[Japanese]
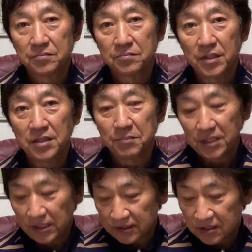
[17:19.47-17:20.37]
目で見て
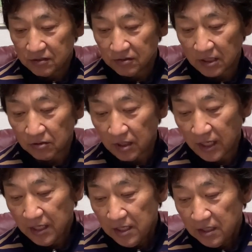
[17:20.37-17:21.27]
た選手なの
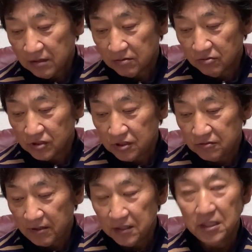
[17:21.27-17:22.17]
でこの1
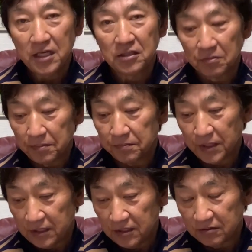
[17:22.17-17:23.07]
割台の
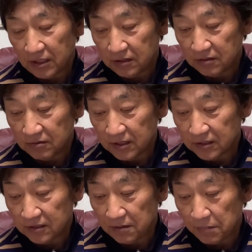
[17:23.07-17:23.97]
バッティングなんていうのはで
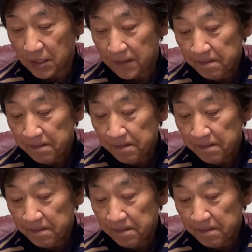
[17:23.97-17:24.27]
すね、まあ